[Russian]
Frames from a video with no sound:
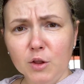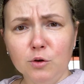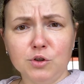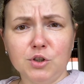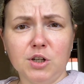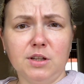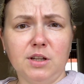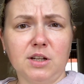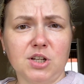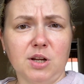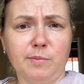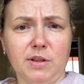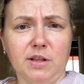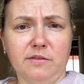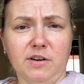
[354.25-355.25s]
Уже
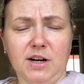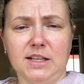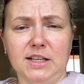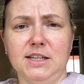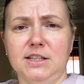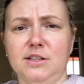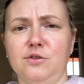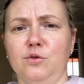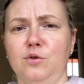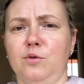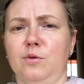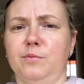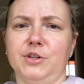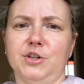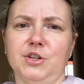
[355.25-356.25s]
должна была выходить,
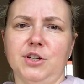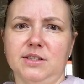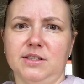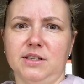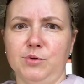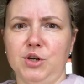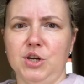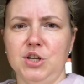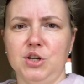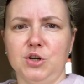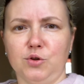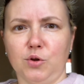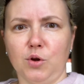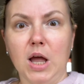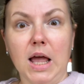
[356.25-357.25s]
но прочитала сообщение,
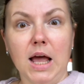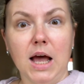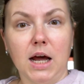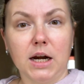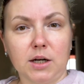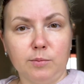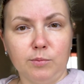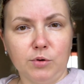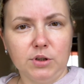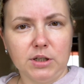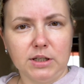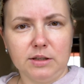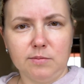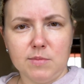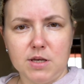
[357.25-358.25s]
что
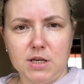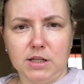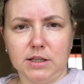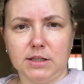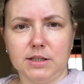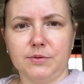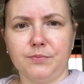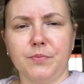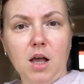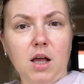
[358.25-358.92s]
работа отменилась.